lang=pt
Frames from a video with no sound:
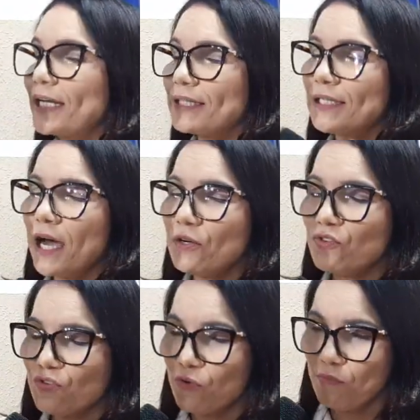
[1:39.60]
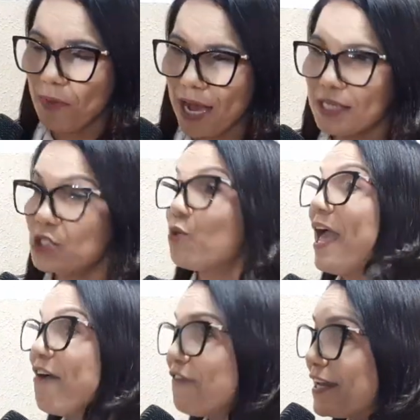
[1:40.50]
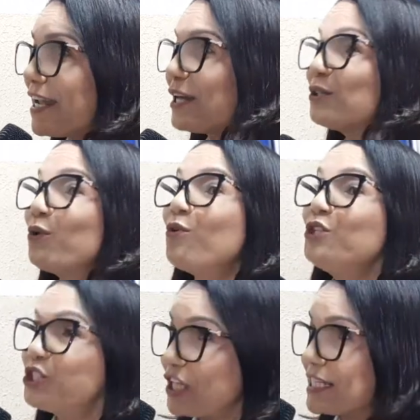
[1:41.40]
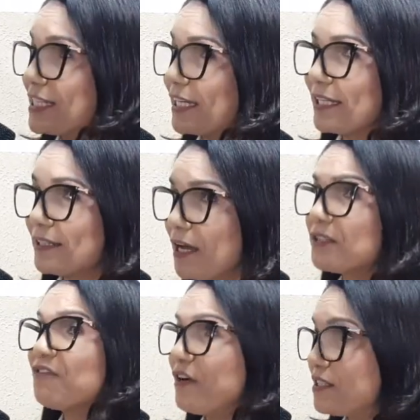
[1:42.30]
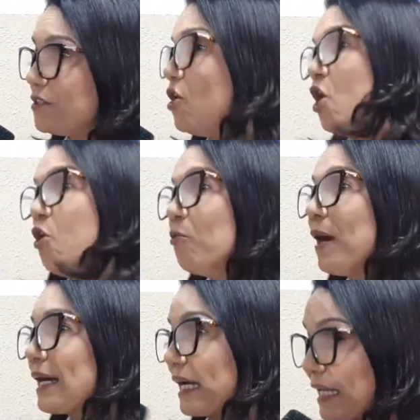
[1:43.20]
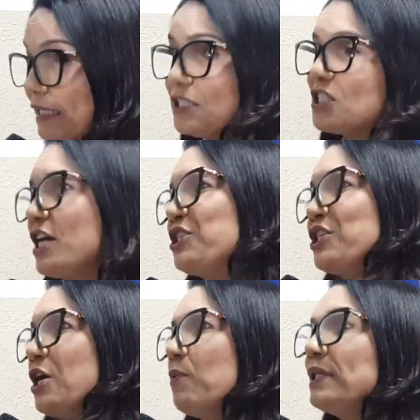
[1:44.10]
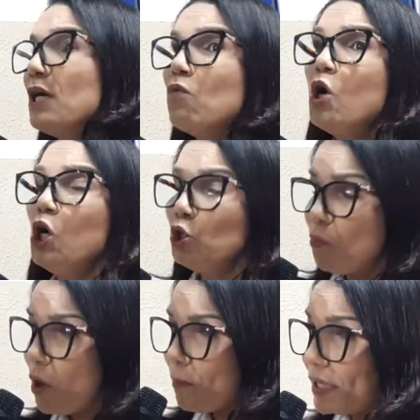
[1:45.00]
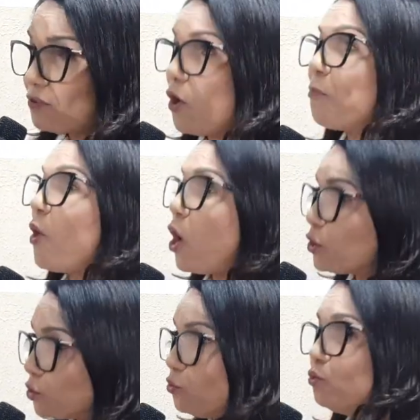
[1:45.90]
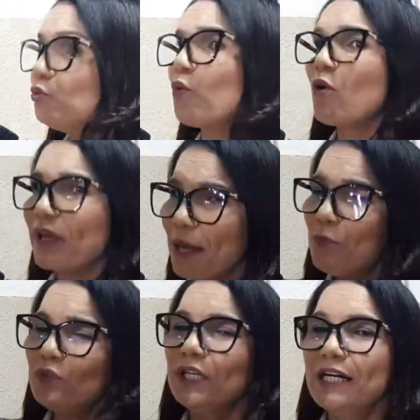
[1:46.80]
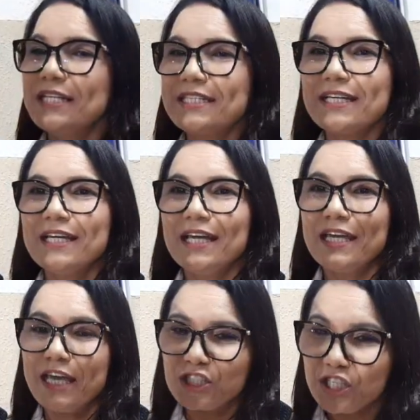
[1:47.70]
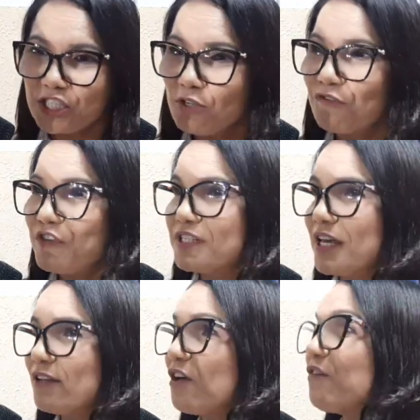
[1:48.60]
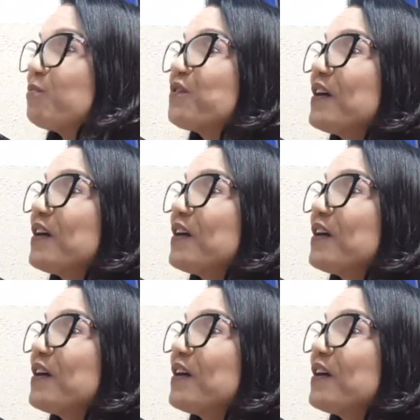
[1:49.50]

secretário Márcio é vereador, está secretário, está fazendo Vai ficar. uma grande gestão. Então, no momento oportuno, qualquer mudança que a gestão fizer, nós vamos